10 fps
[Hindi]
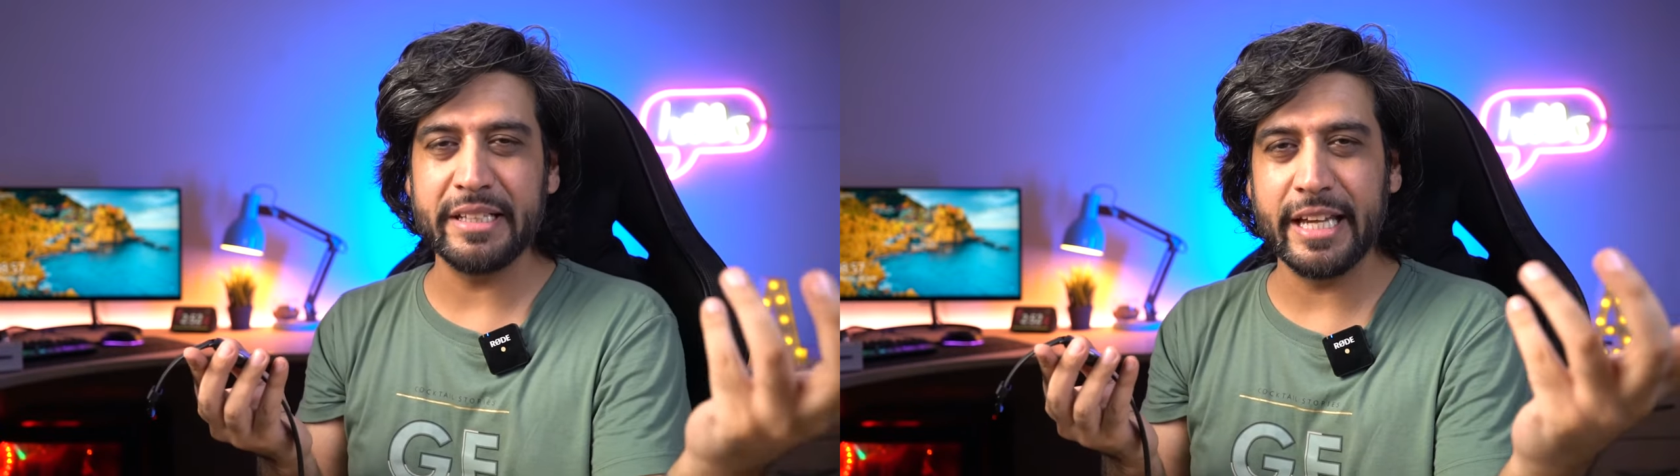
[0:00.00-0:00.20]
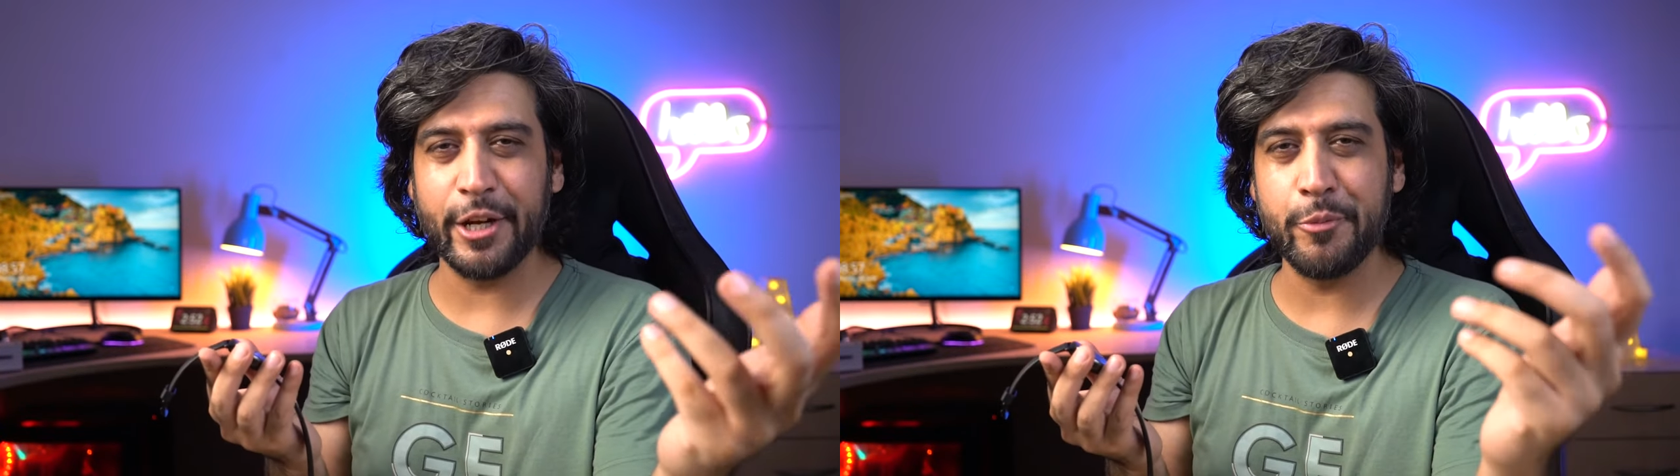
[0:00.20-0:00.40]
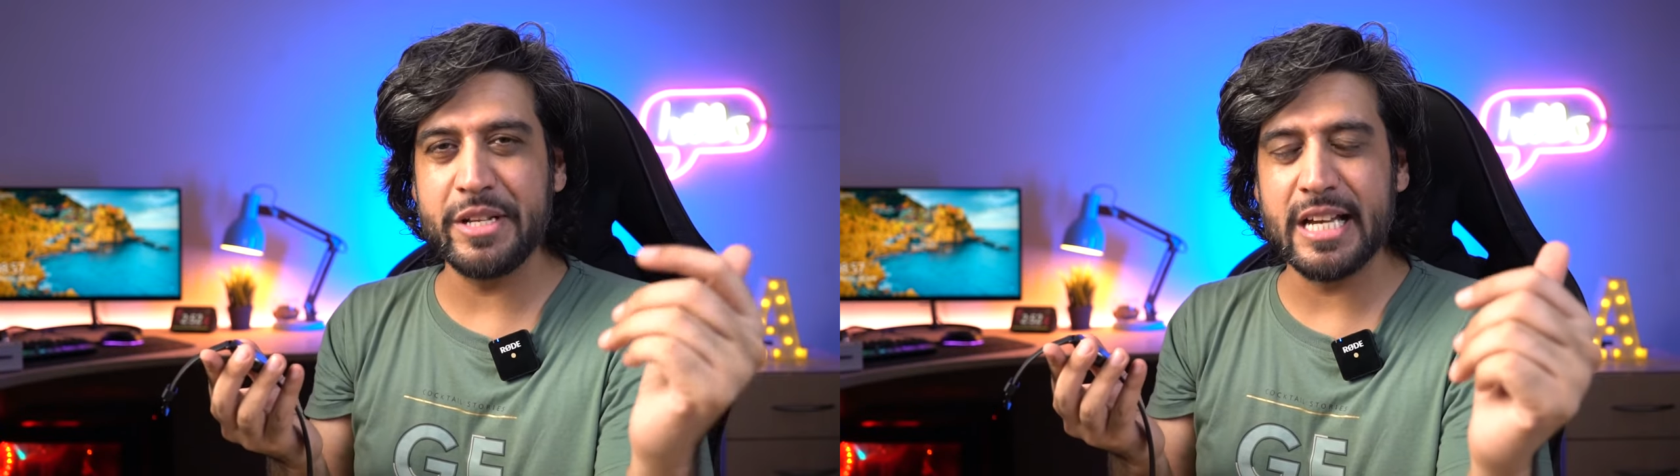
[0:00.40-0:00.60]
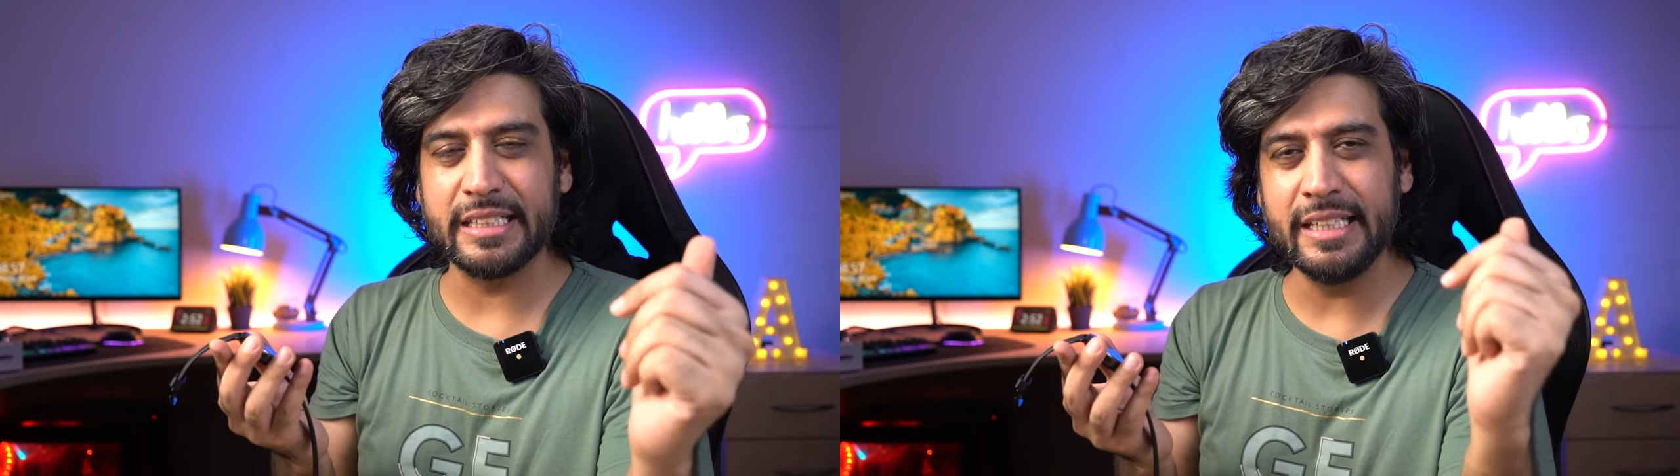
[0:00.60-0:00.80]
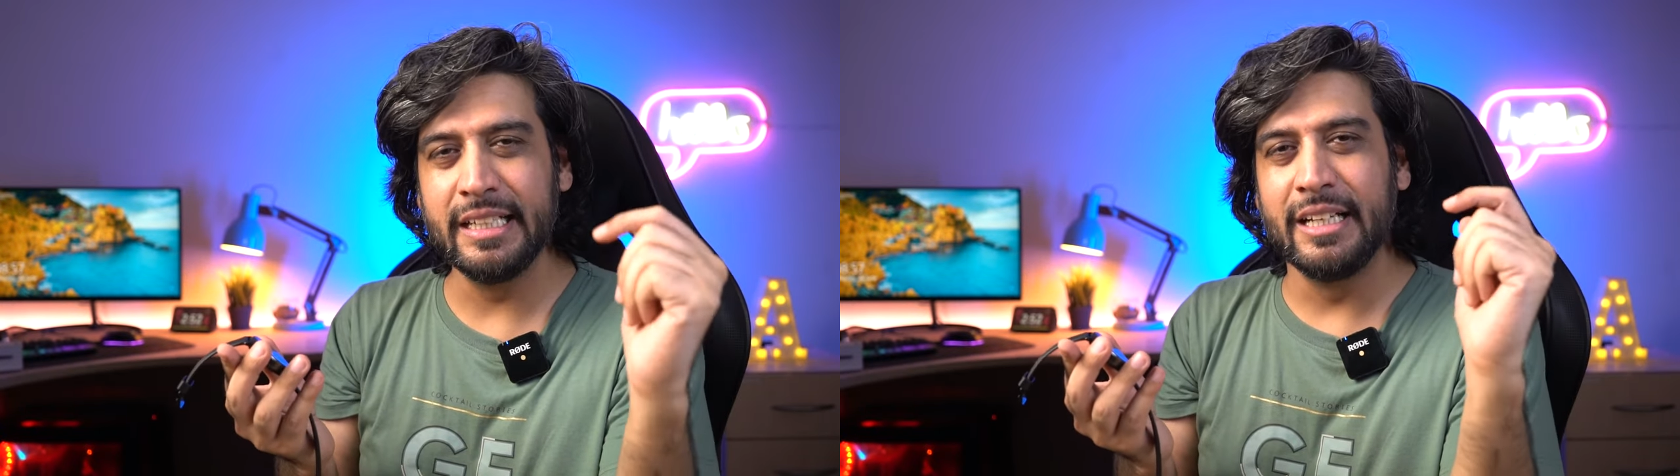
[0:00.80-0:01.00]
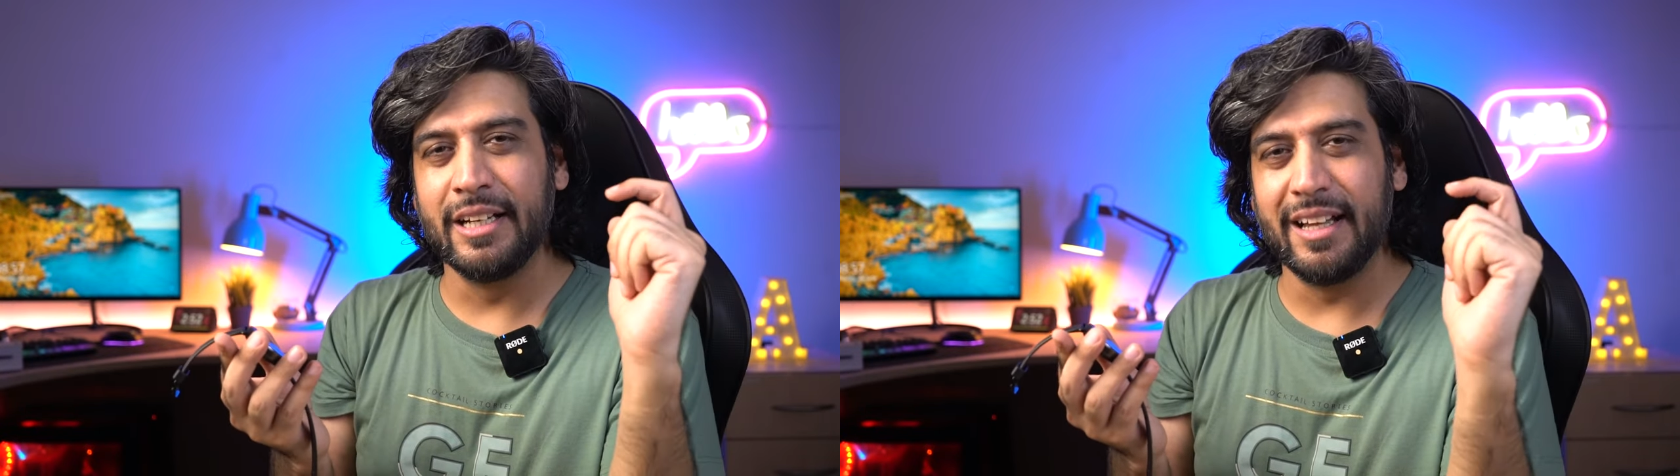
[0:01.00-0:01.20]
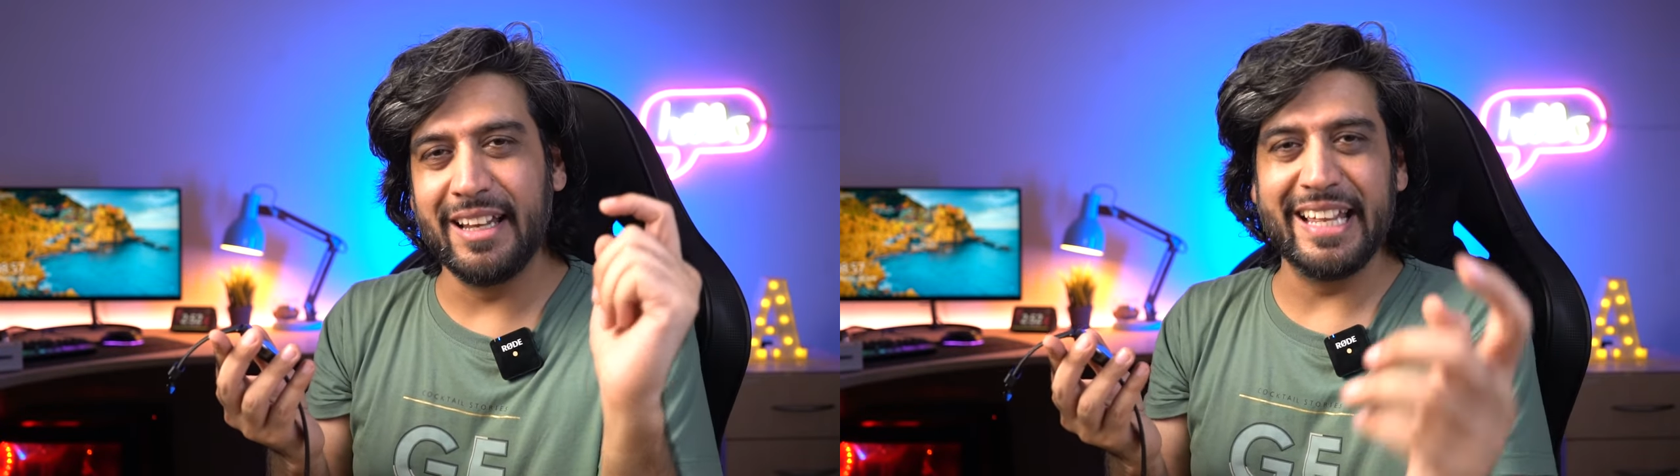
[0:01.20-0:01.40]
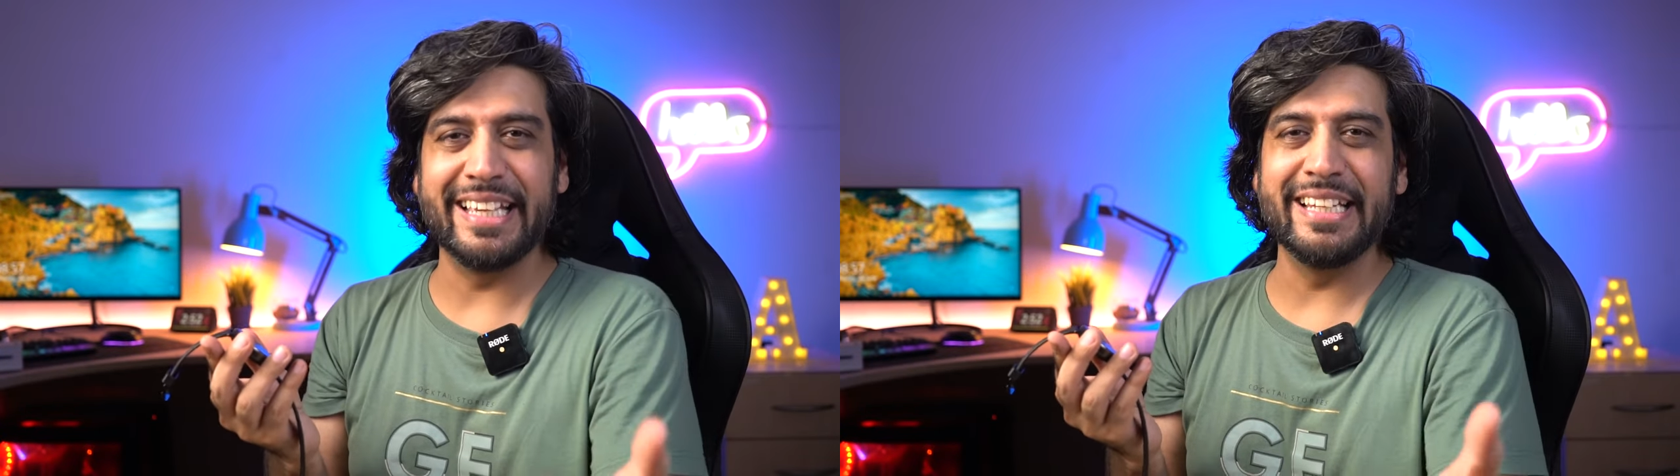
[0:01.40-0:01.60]
देखने को मिल जाते हैं
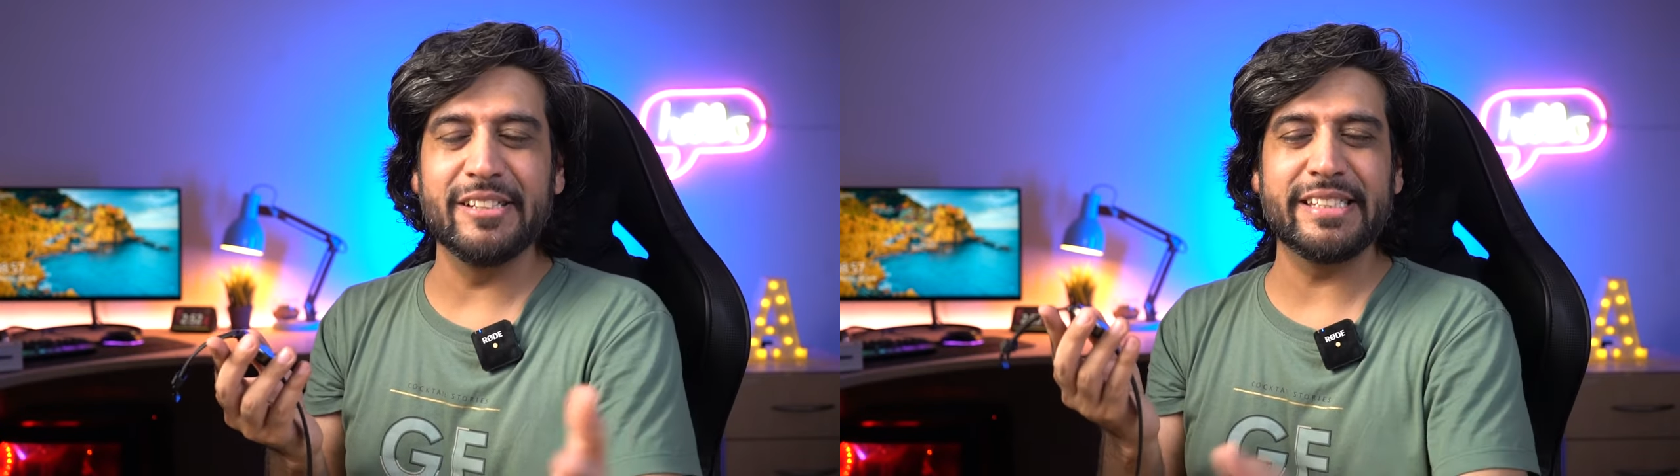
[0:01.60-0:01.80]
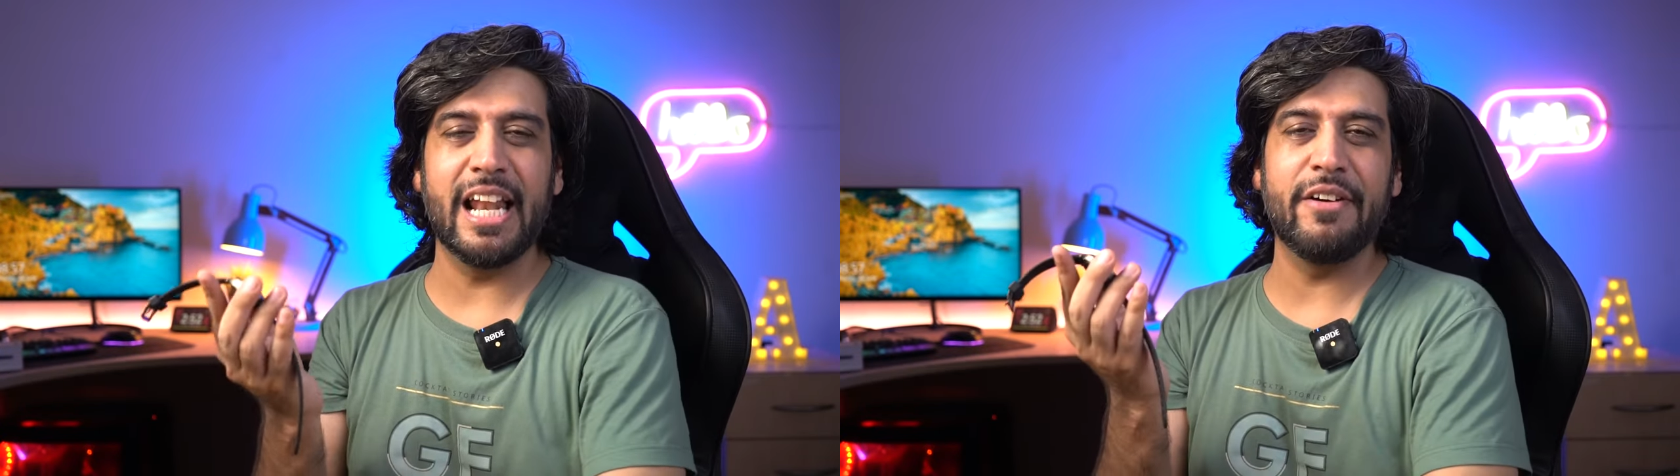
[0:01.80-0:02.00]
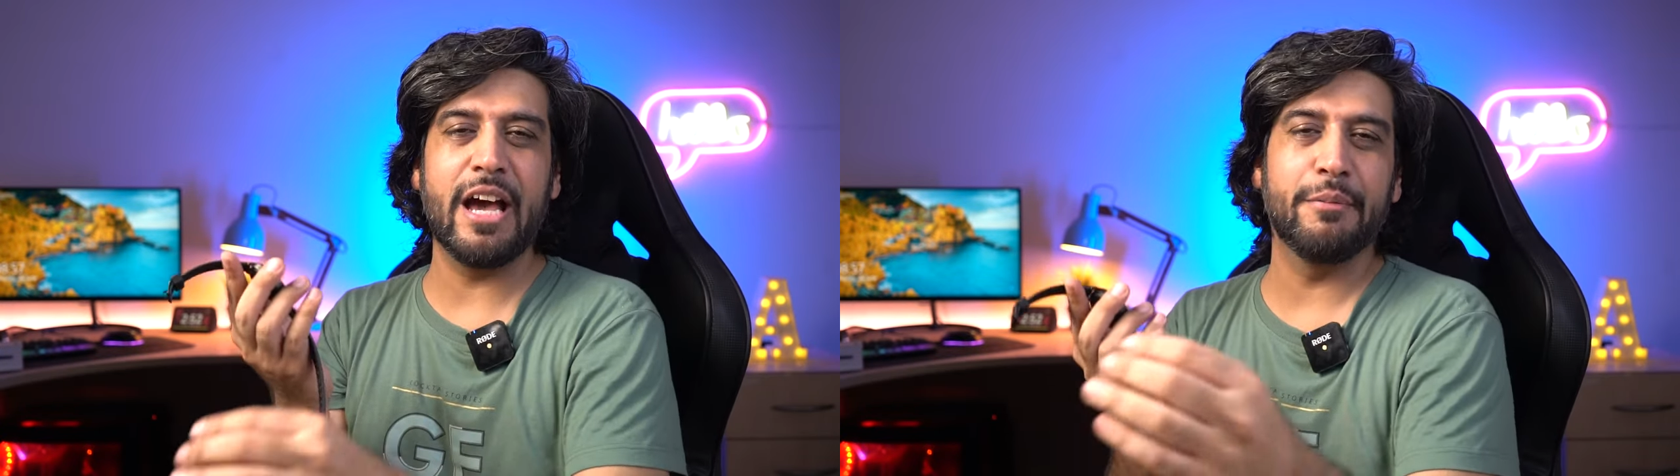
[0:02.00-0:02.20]
लेकिन इसके अलावा यहाँ